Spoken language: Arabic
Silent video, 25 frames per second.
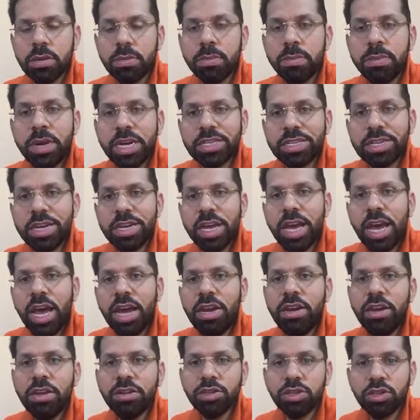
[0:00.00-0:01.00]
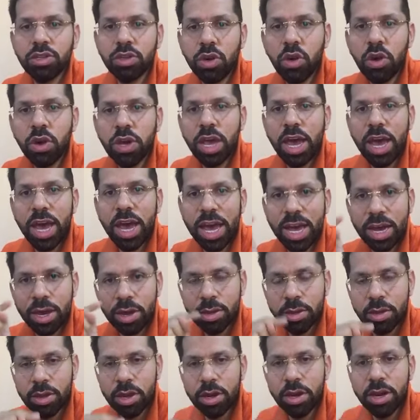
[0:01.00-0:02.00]
بس لأن الصويا
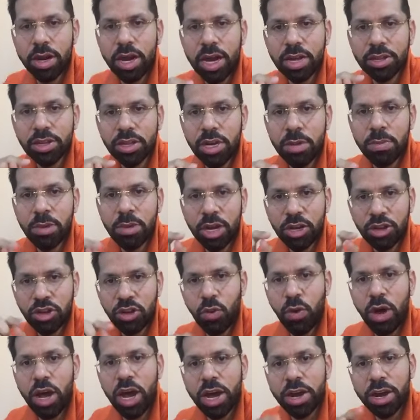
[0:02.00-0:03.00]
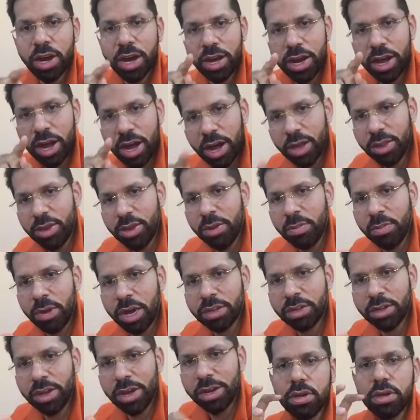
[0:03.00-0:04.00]
أكثر الأطعمة احتواء على هذه
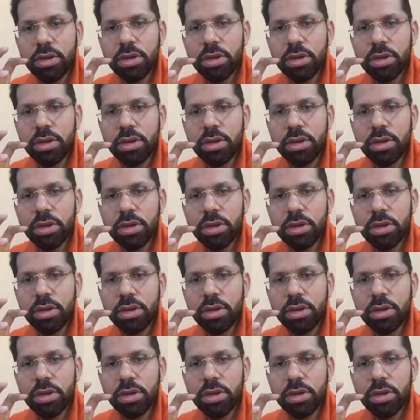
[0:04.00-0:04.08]
المادة